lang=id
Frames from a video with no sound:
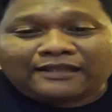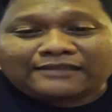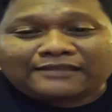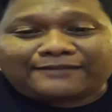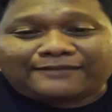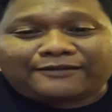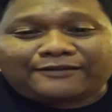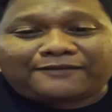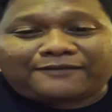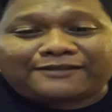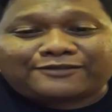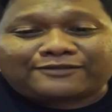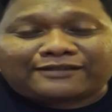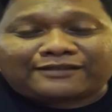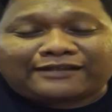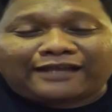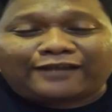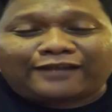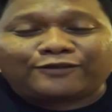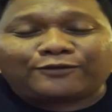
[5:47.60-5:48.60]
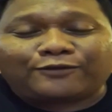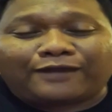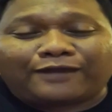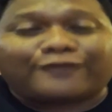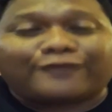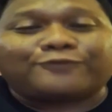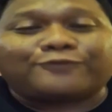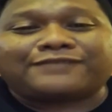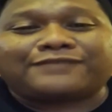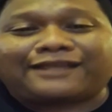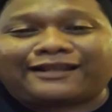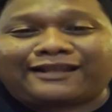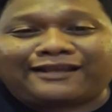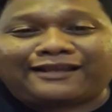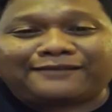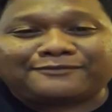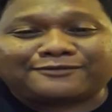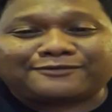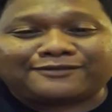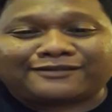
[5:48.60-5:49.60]
Assalamualaikum Mas Sugeng Dalu,
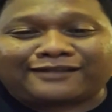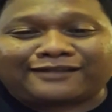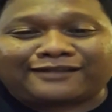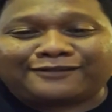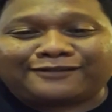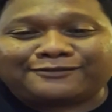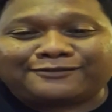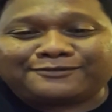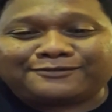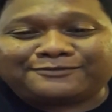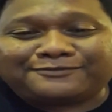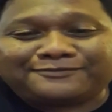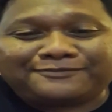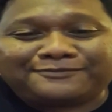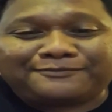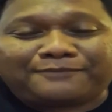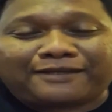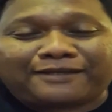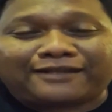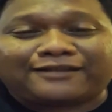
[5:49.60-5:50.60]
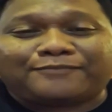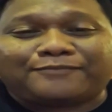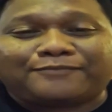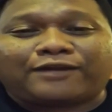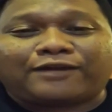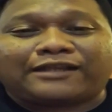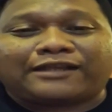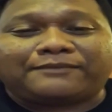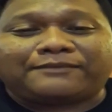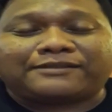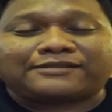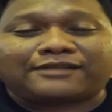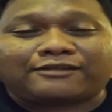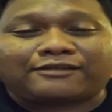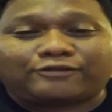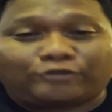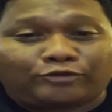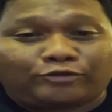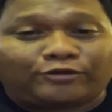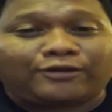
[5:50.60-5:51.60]
Waalaikumsalam Sugeng Dalu Makin gemuk aja Mas
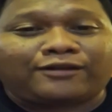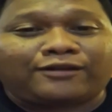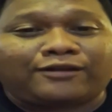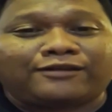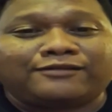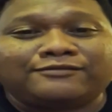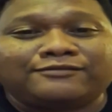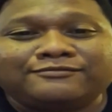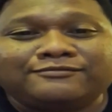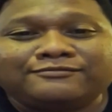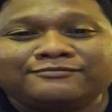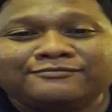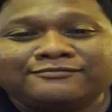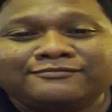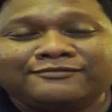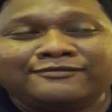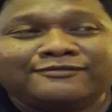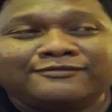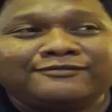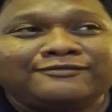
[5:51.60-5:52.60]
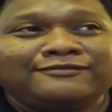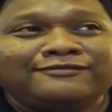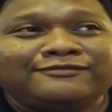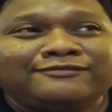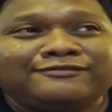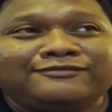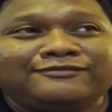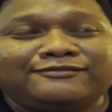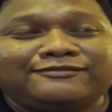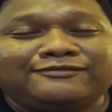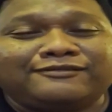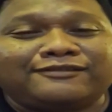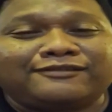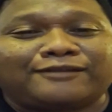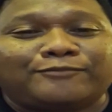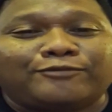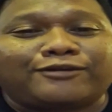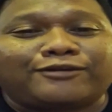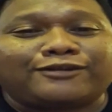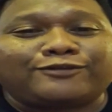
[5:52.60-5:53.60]
Ren, iyalah
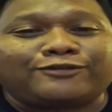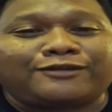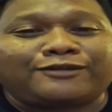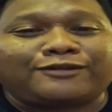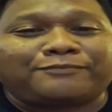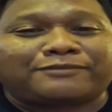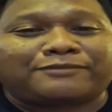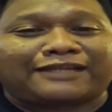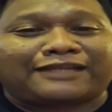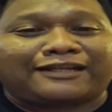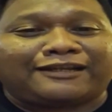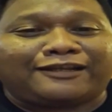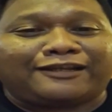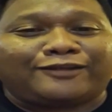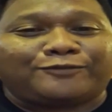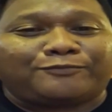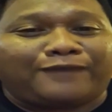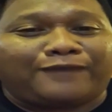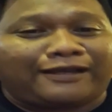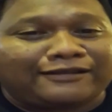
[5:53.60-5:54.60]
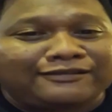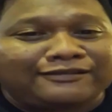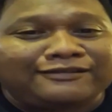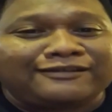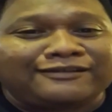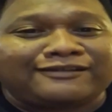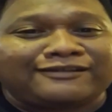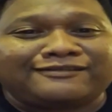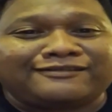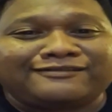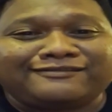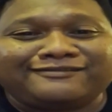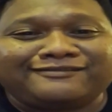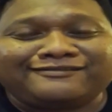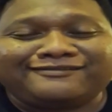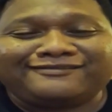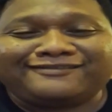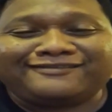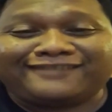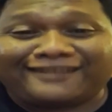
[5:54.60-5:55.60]
Gemuk itu kan pertanda hidup bahagia
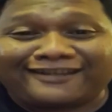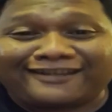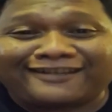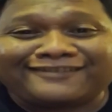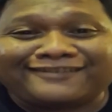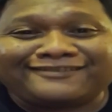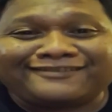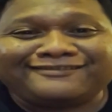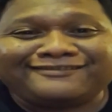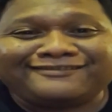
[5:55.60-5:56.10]
Ya kan